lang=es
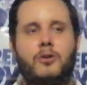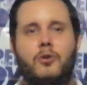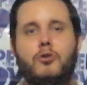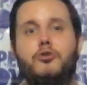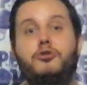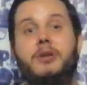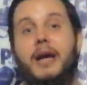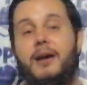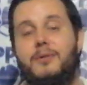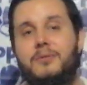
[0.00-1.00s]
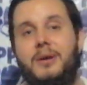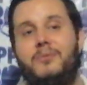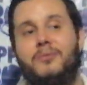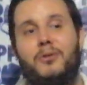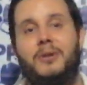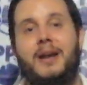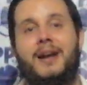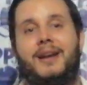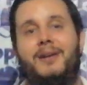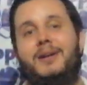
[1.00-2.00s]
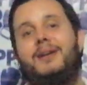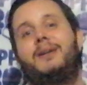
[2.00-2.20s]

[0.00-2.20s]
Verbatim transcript: yo no sé, o sea, uno tiene